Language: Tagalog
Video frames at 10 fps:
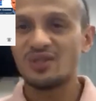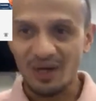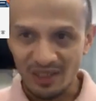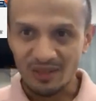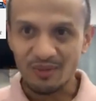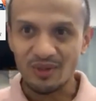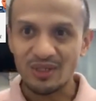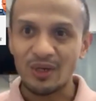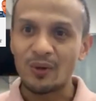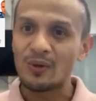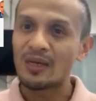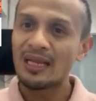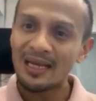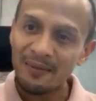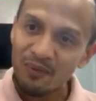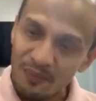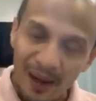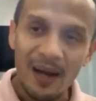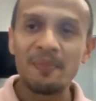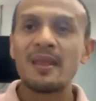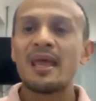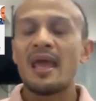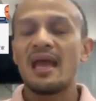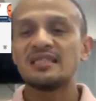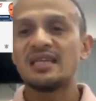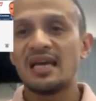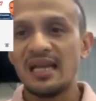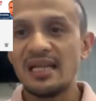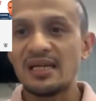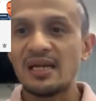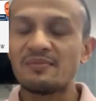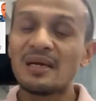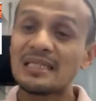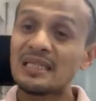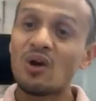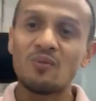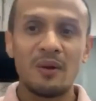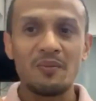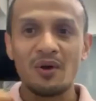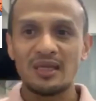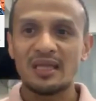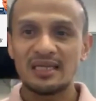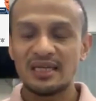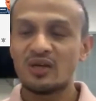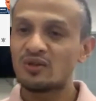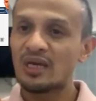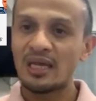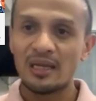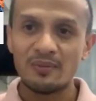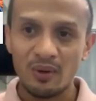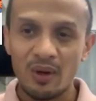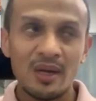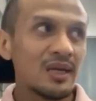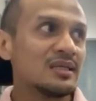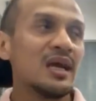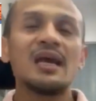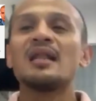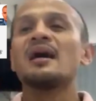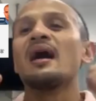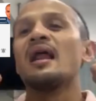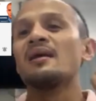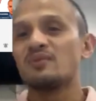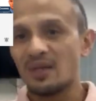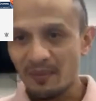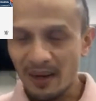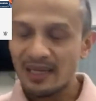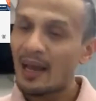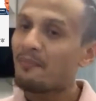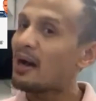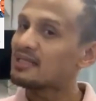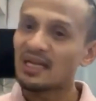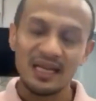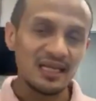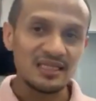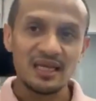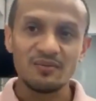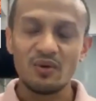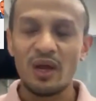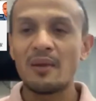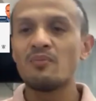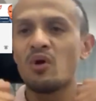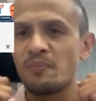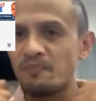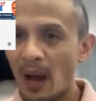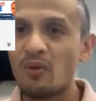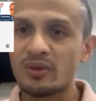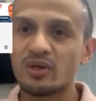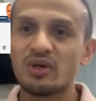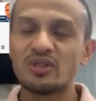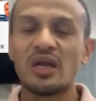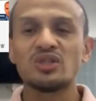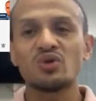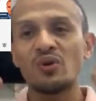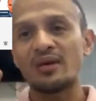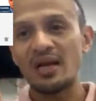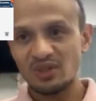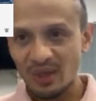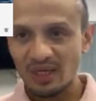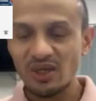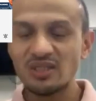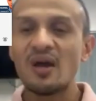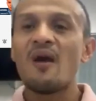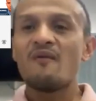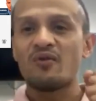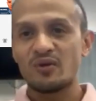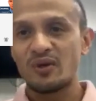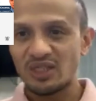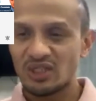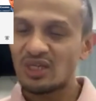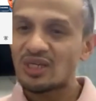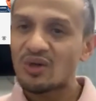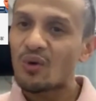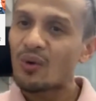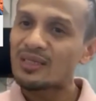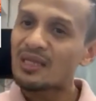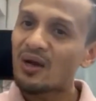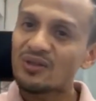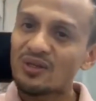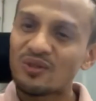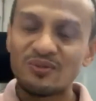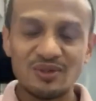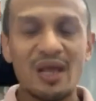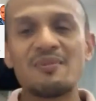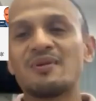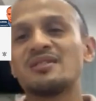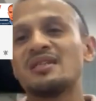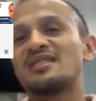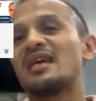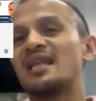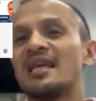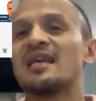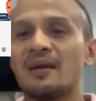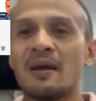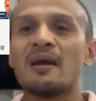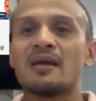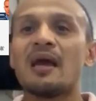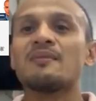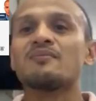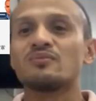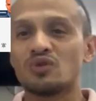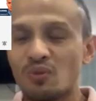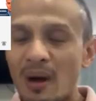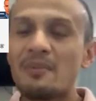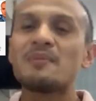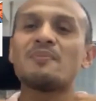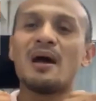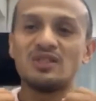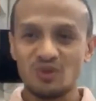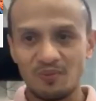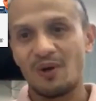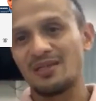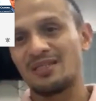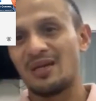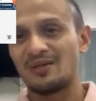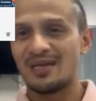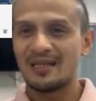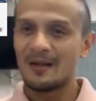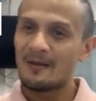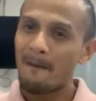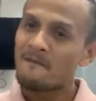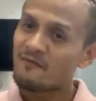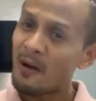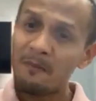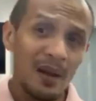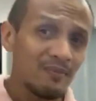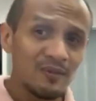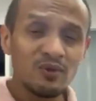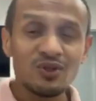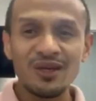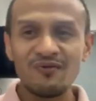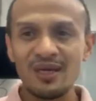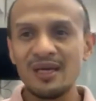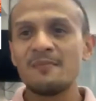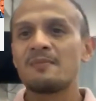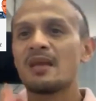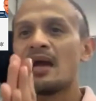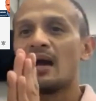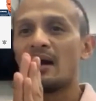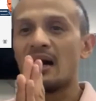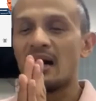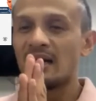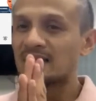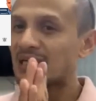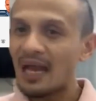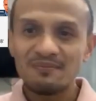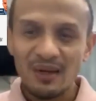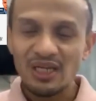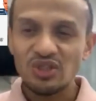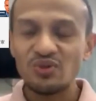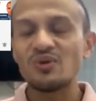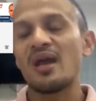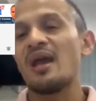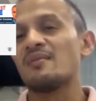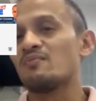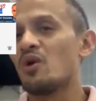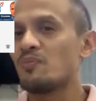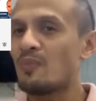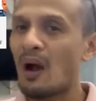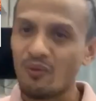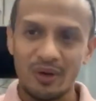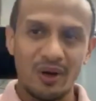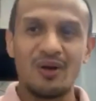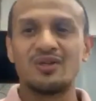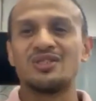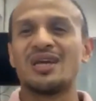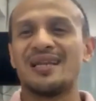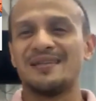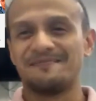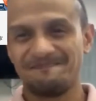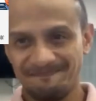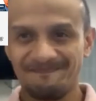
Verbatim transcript: watch hours mo. So, galingan mo pa. And sana yan, makita ko ma-monetize ay yung channel mo dahil uh, alam ko naman napaka-talented mo and more power to your channel. So, congratulations for reaching your 1,000 subscribers at sana yan, dumami pa ang suporta sa iyong channel. Yan. From Melvin Group TV, uh, ah, God bless you and more power on your channel.